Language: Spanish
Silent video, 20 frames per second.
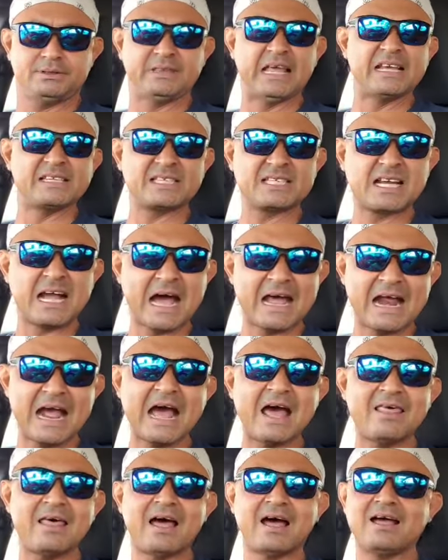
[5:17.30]

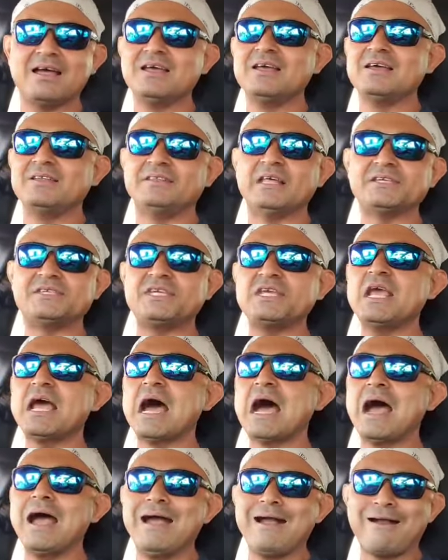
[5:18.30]
descarada,
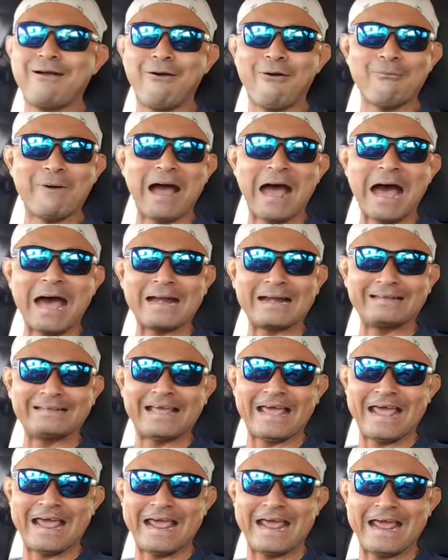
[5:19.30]
decía,
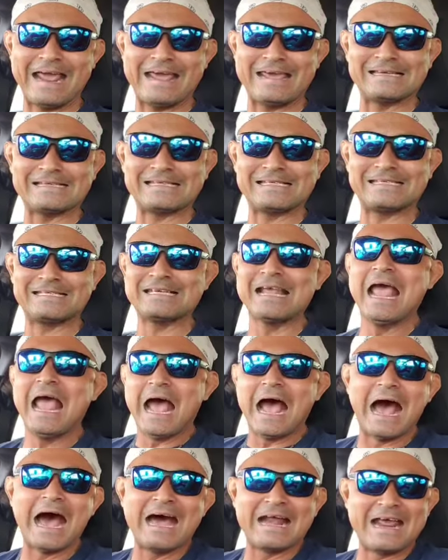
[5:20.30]
cobardes,
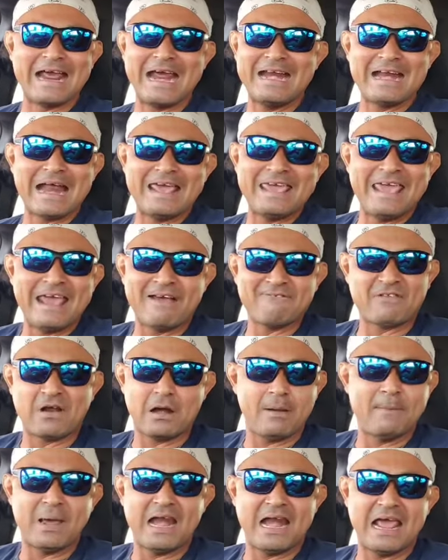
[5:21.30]
Arena y
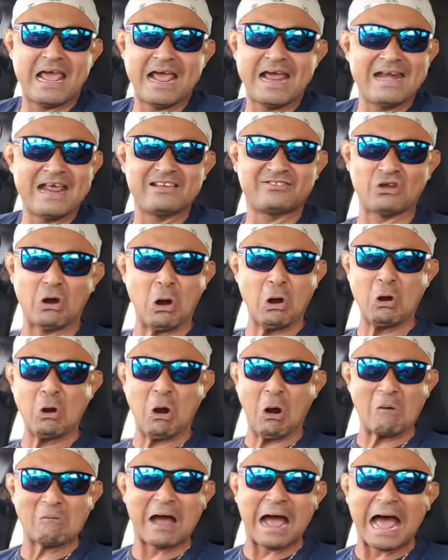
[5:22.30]
FMLN son
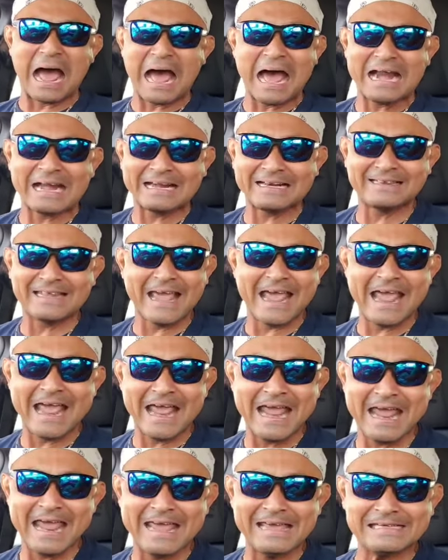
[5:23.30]

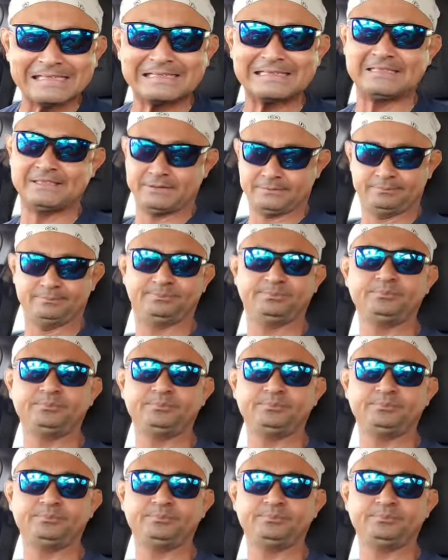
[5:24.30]
cobardes.